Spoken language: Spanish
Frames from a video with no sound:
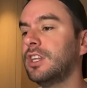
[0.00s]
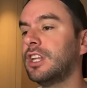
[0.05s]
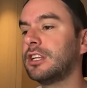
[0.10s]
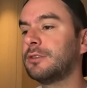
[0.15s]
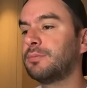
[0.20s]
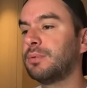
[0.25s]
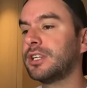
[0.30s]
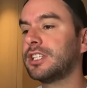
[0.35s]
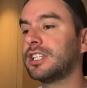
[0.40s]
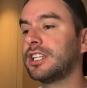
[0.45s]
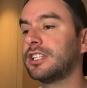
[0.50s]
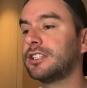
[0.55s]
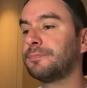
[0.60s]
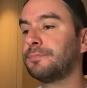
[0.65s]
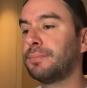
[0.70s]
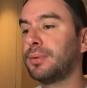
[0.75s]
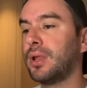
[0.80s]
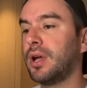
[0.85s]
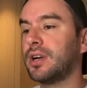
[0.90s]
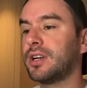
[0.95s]
Después
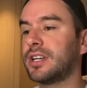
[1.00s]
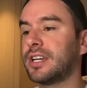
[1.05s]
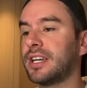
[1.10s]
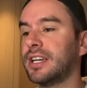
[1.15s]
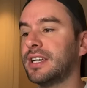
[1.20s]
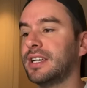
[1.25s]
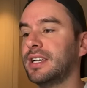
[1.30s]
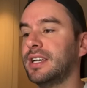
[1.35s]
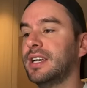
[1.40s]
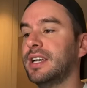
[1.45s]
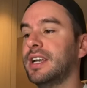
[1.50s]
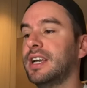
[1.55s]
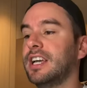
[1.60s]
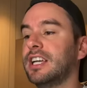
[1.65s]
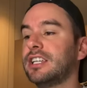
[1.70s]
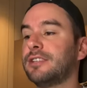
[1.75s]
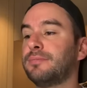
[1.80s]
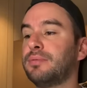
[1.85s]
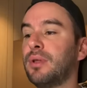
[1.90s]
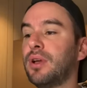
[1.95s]
Splunk
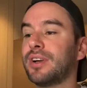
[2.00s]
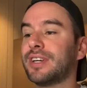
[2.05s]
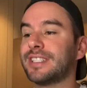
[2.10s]
Splunk